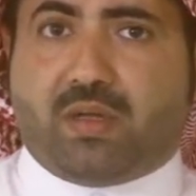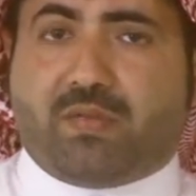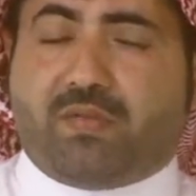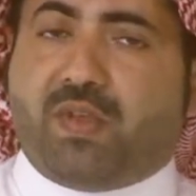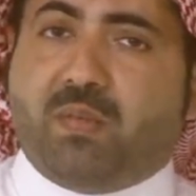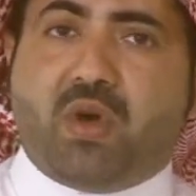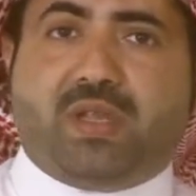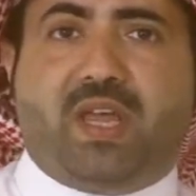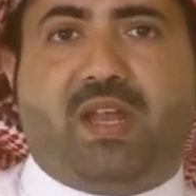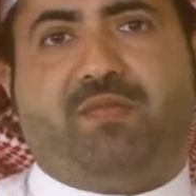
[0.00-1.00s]
في
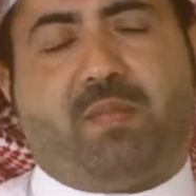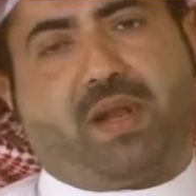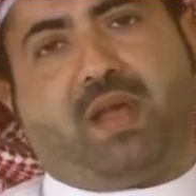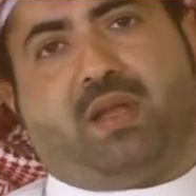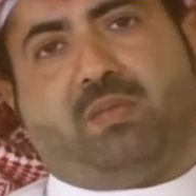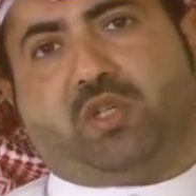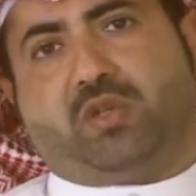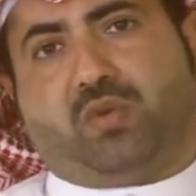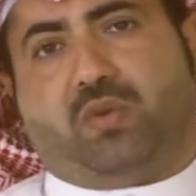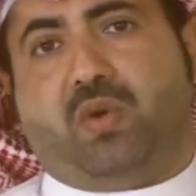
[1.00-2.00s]
مختلف مراحل
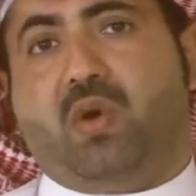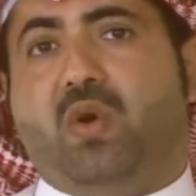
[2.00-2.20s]
مشروعه